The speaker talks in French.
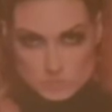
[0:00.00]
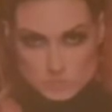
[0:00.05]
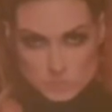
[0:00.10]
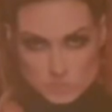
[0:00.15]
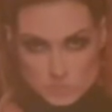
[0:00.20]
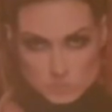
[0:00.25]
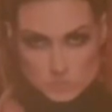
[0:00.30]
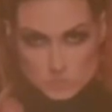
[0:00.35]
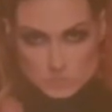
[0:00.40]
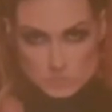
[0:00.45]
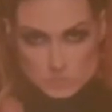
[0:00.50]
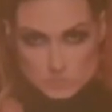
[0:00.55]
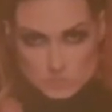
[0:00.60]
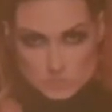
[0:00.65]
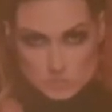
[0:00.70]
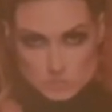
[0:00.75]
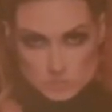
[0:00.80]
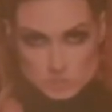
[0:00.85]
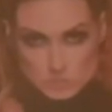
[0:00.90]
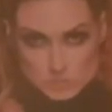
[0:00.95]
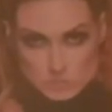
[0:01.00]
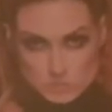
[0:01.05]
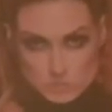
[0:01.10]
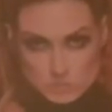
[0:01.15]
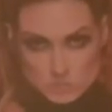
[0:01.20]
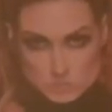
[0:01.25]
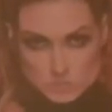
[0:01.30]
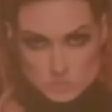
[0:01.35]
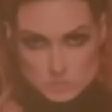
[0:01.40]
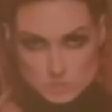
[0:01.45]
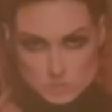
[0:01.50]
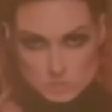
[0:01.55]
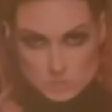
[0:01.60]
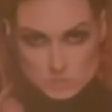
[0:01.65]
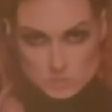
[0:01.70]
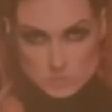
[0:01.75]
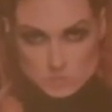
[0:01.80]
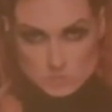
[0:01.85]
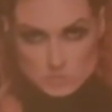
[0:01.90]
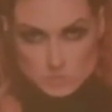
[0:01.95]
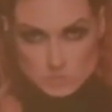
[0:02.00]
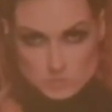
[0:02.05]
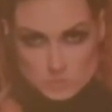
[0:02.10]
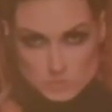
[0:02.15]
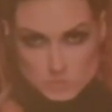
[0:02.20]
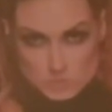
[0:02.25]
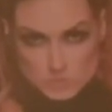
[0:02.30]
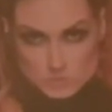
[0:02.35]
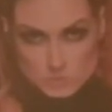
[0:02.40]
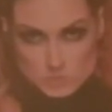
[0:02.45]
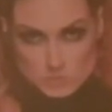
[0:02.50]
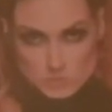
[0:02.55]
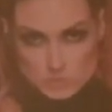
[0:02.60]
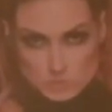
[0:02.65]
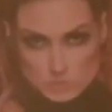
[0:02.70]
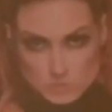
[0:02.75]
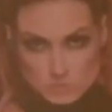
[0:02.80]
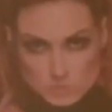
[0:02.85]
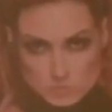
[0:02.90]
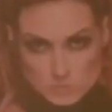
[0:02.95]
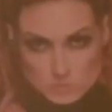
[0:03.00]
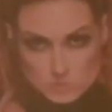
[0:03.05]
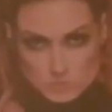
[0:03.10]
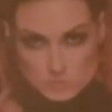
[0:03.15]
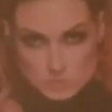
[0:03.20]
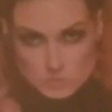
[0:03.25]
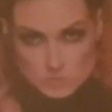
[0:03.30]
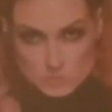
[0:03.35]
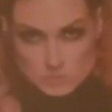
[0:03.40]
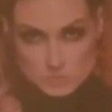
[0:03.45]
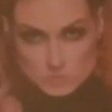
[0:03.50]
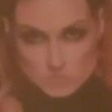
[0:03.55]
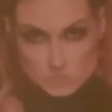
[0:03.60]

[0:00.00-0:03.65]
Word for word: Reloaded. Donc euh, voilà. Portez-vous bien et ciao.